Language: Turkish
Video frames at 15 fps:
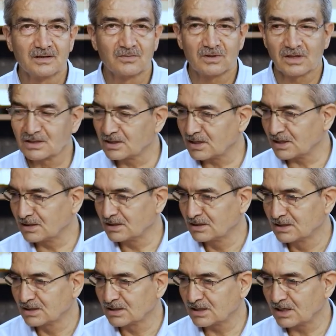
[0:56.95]
Burada
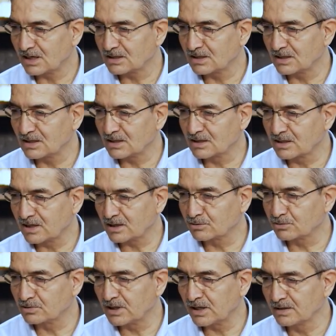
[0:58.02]
kâde
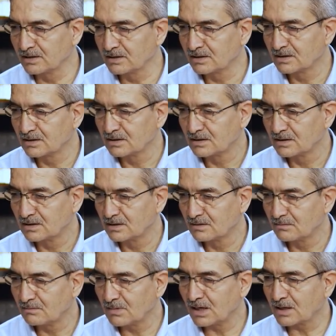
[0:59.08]
yekâdu'dan
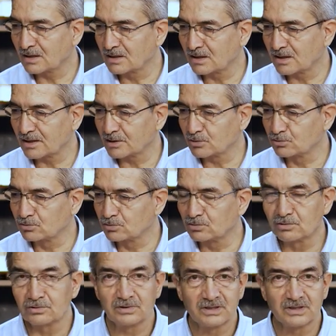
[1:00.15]
مَا كَادُوا